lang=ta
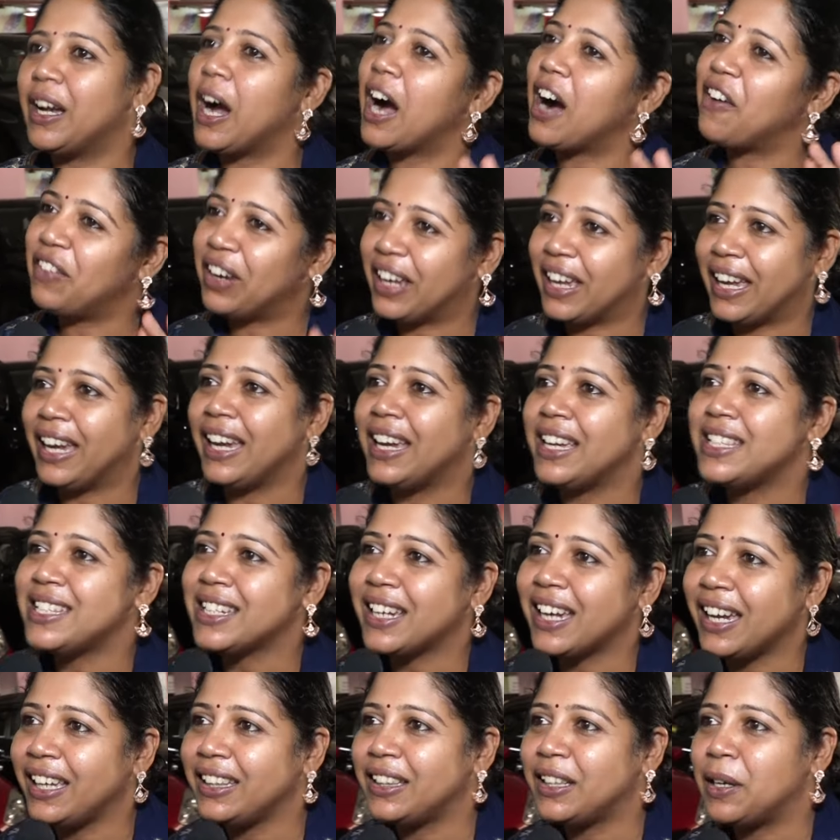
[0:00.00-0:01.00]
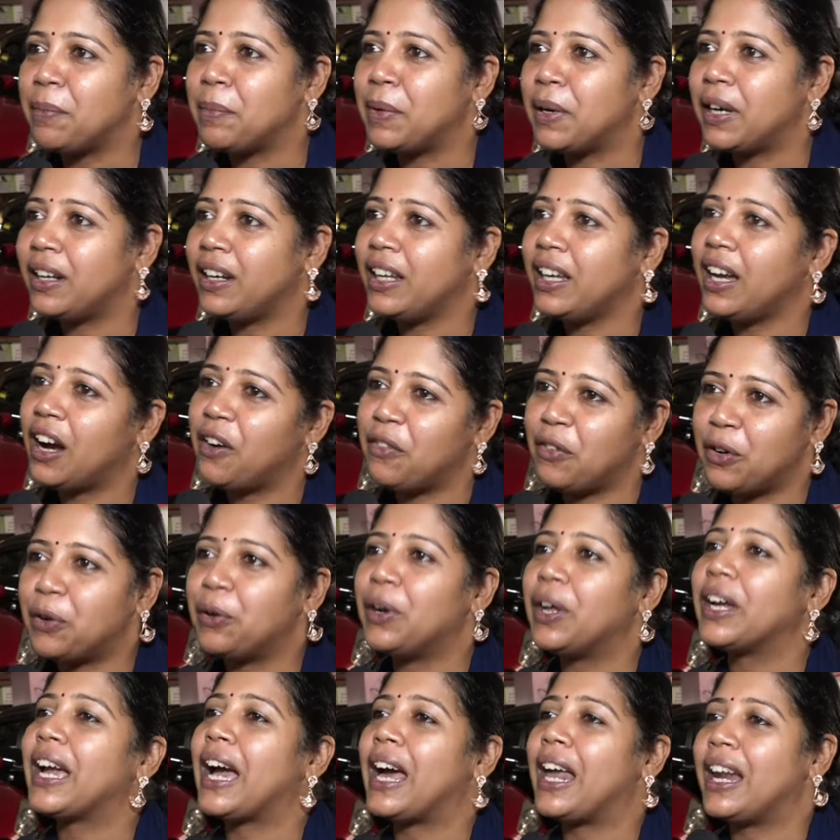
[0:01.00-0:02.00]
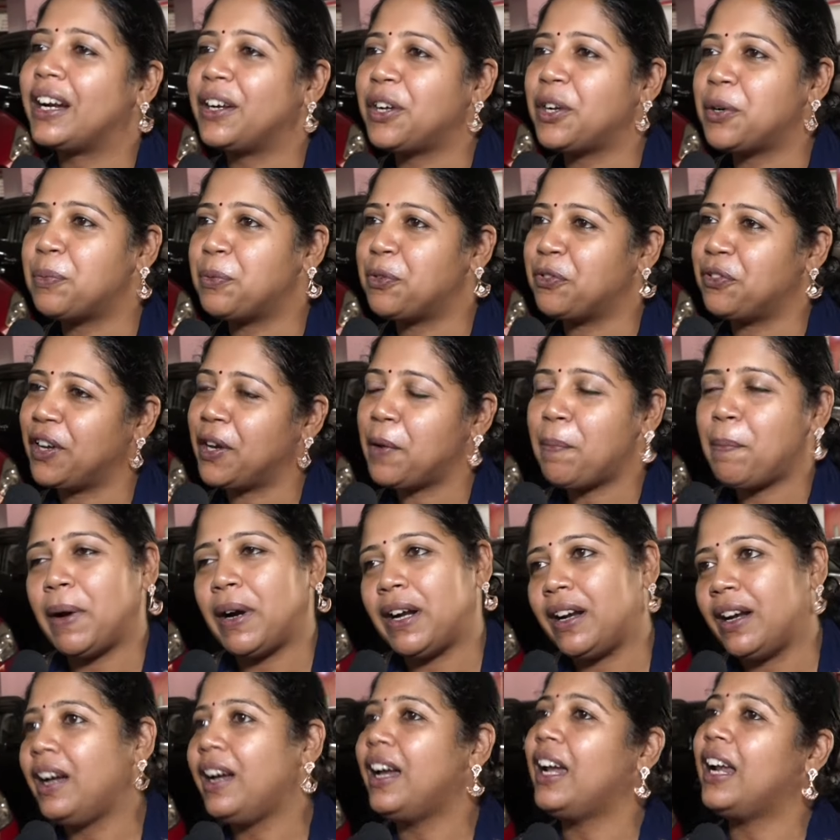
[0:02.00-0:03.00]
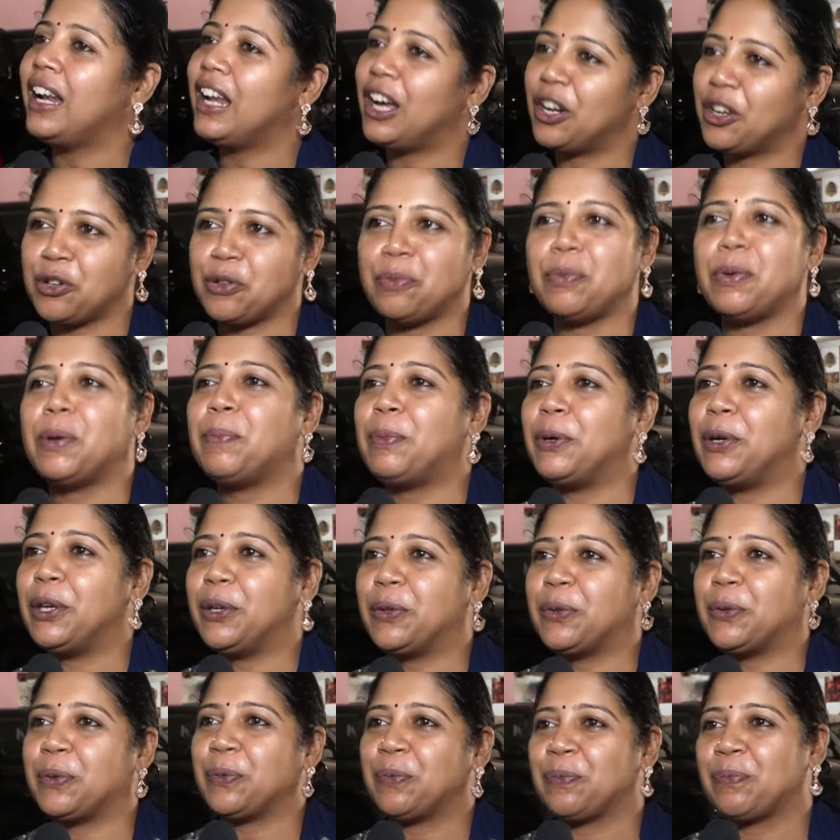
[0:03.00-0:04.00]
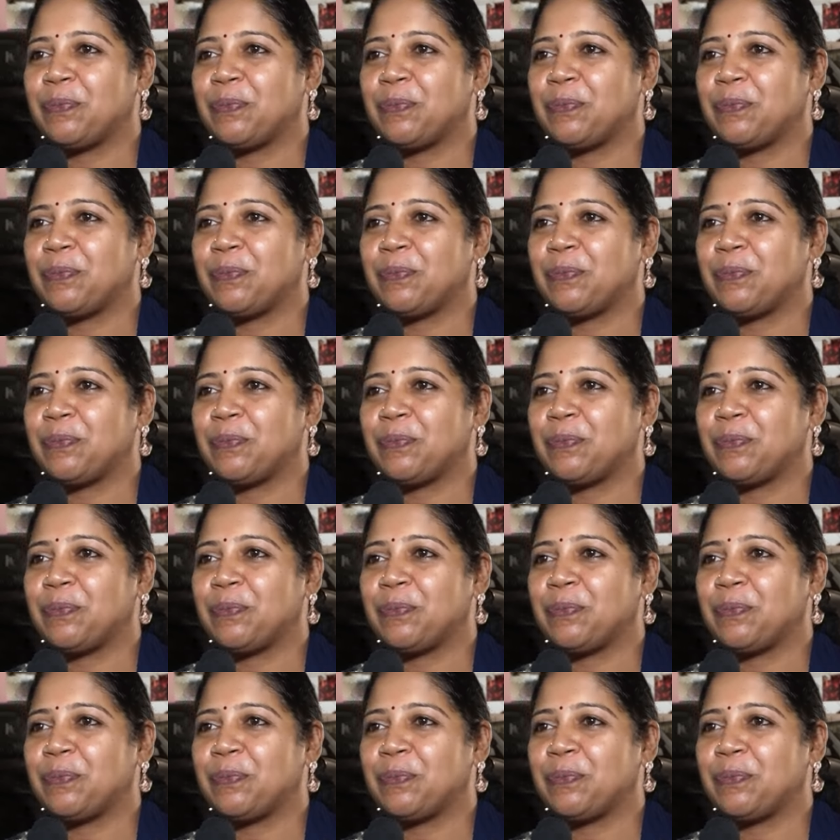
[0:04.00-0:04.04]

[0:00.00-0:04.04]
அவருக்கு ஏஜுக்கு ஏற்ற மாதிரி அவரோட கேரக்டர் மூவியாக பண்ணால் எல்லாருக்குமே பிடிக்கும்